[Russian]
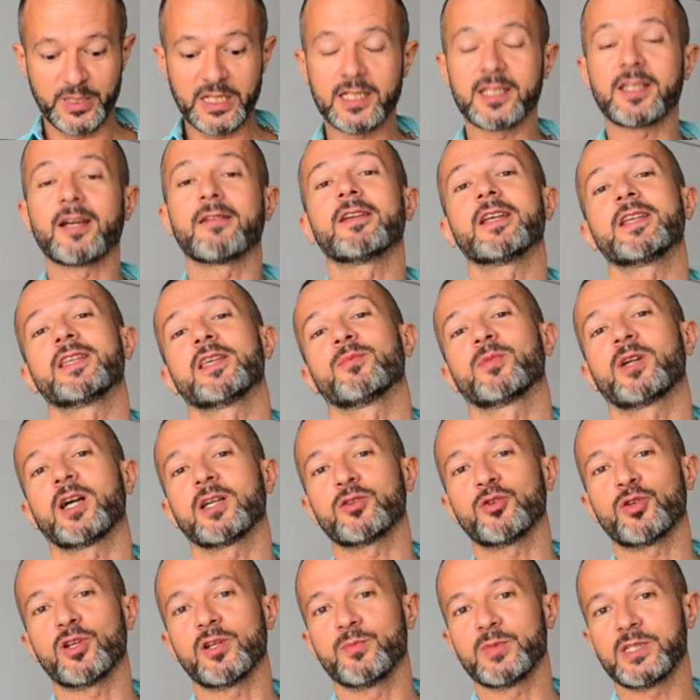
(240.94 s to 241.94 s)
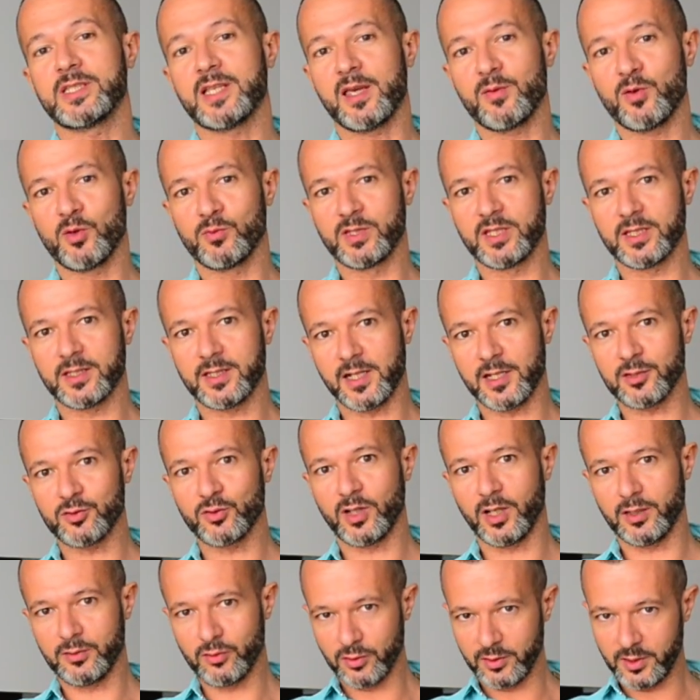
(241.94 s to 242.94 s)
приготовлением которой мы займемся
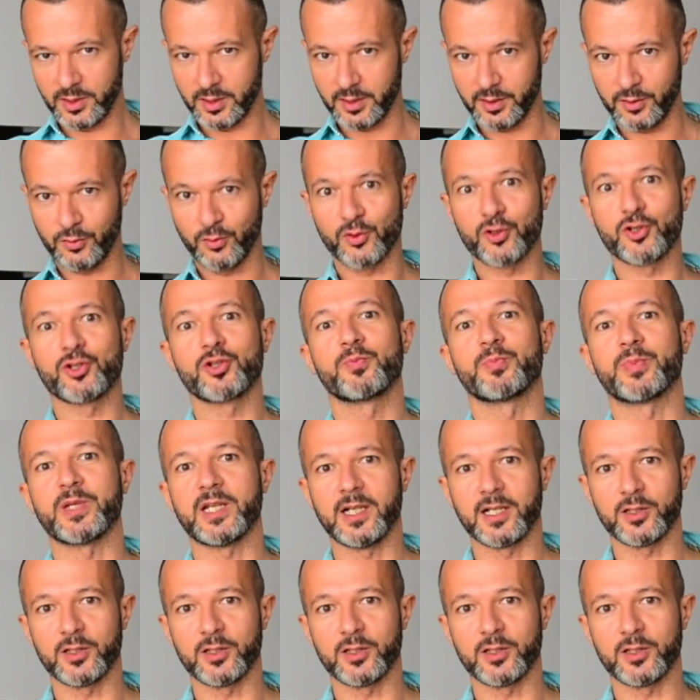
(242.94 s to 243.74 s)
сразу, как только корж